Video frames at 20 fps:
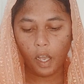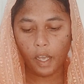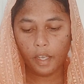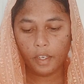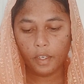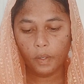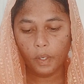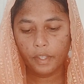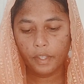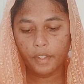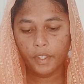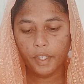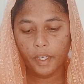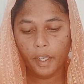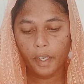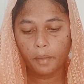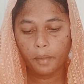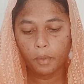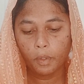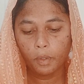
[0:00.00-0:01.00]
ఆరో
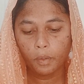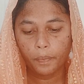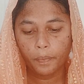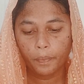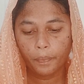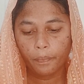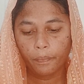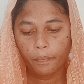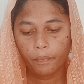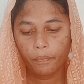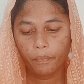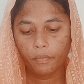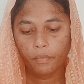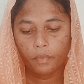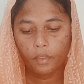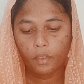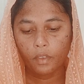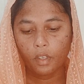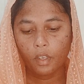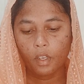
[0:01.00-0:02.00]
అధ్యాయము
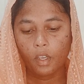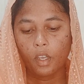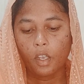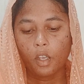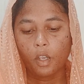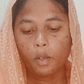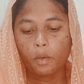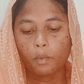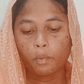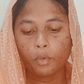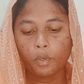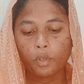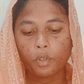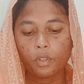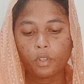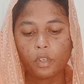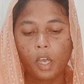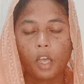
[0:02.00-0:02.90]
మూడు